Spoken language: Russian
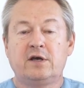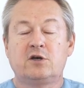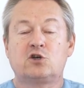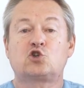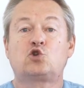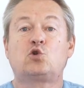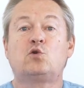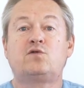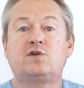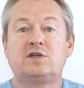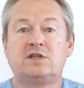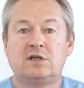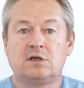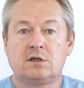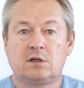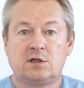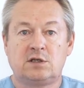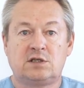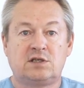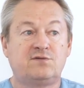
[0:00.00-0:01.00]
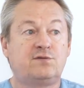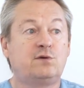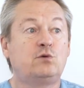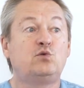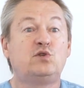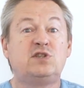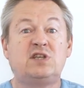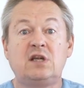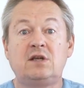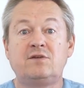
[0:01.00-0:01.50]
что вы делаете? Вы
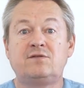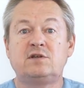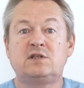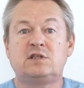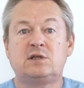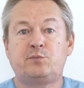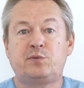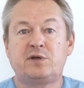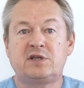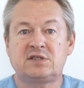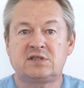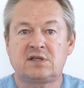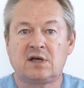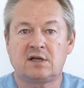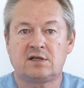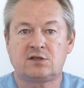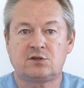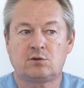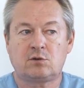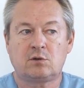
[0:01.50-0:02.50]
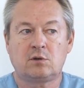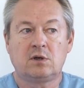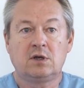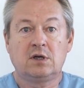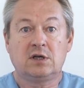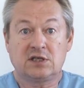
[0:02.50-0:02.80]
усиливаете перистальтику.